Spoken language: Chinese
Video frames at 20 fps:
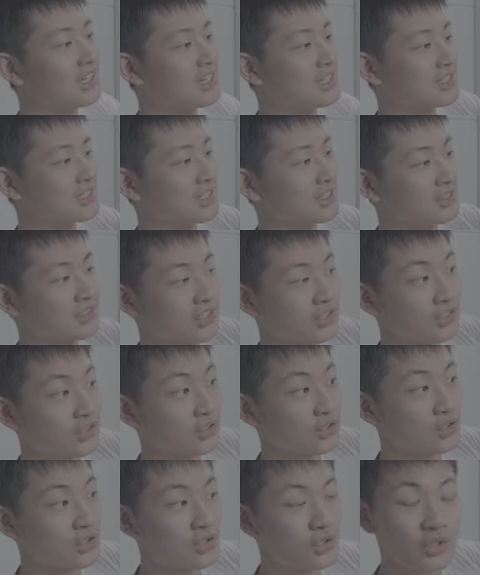小小
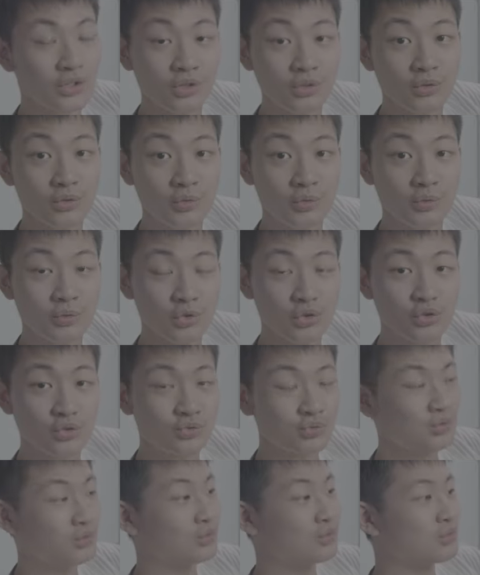的
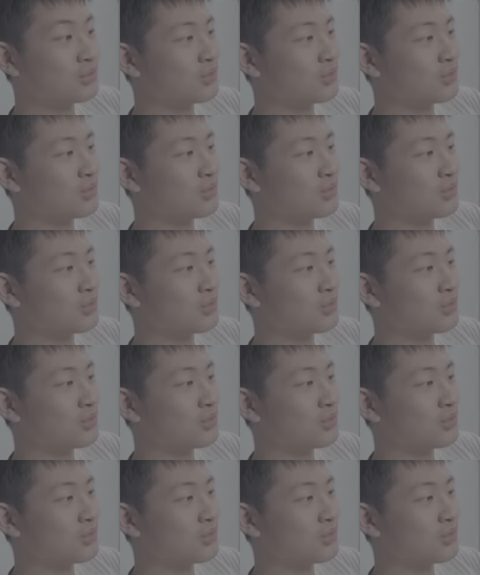束，